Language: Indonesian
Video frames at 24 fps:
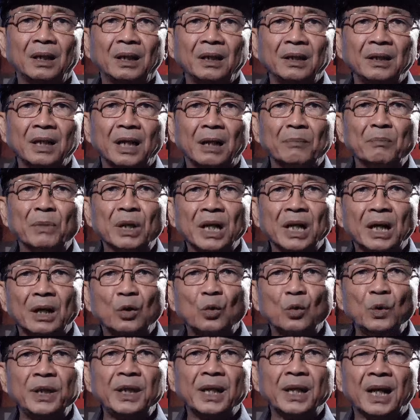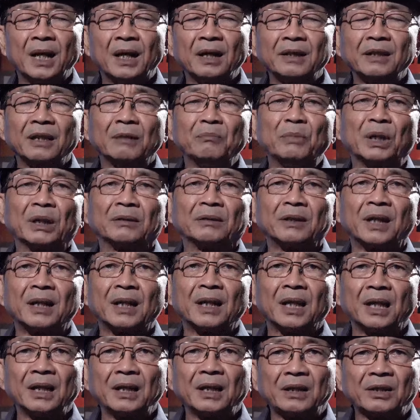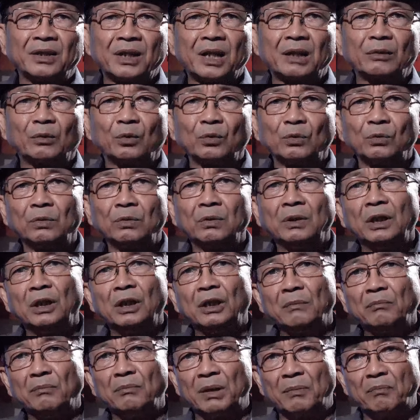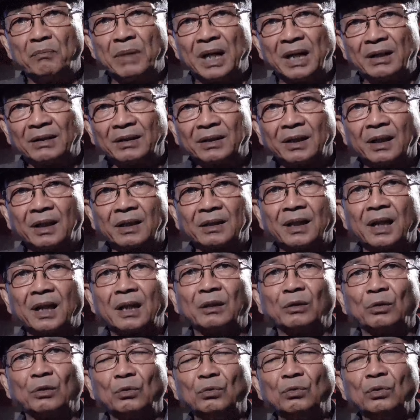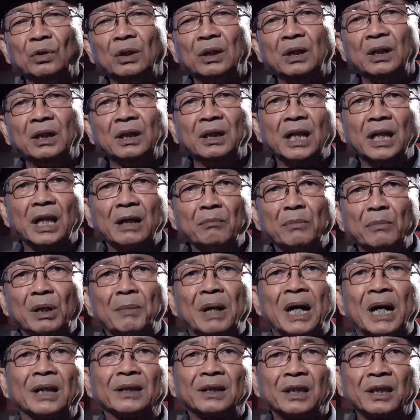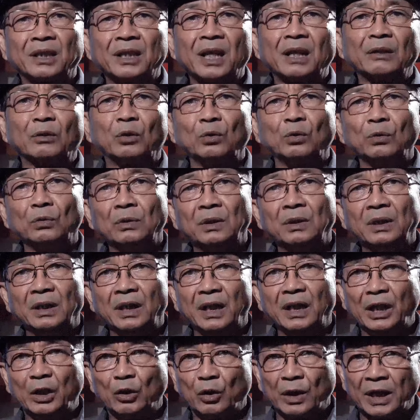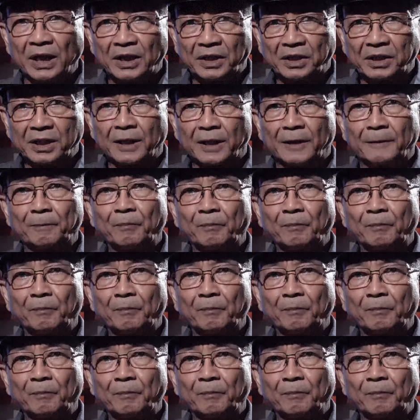yang mengakui hanya bertanah air satu, berbangsa satu, dan berbahasa satu, Indonesia.